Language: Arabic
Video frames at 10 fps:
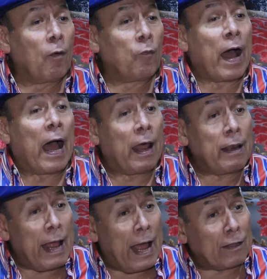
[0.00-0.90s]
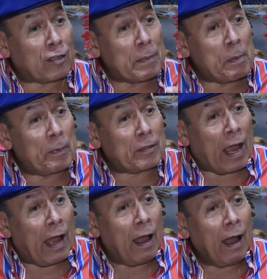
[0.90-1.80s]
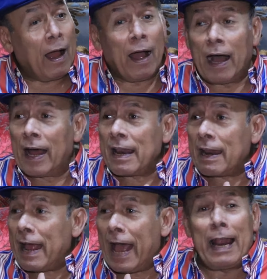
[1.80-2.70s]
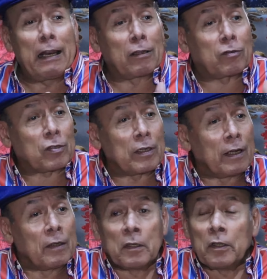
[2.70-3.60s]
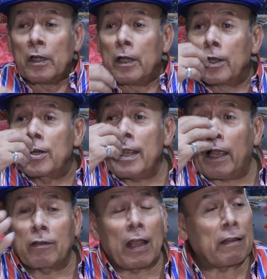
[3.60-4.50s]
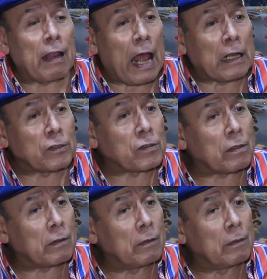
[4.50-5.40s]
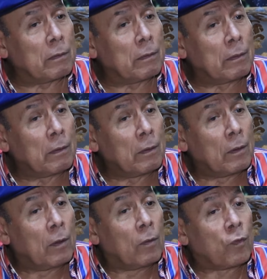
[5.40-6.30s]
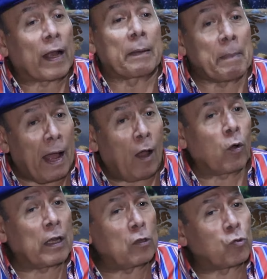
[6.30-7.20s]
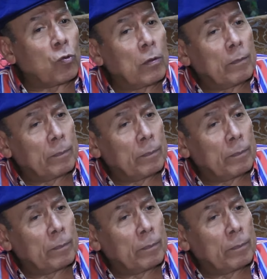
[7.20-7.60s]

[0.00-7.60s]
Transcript: فهل اتي ببدعه انا نقلت ريحه هذا العصر فكان معاه حجته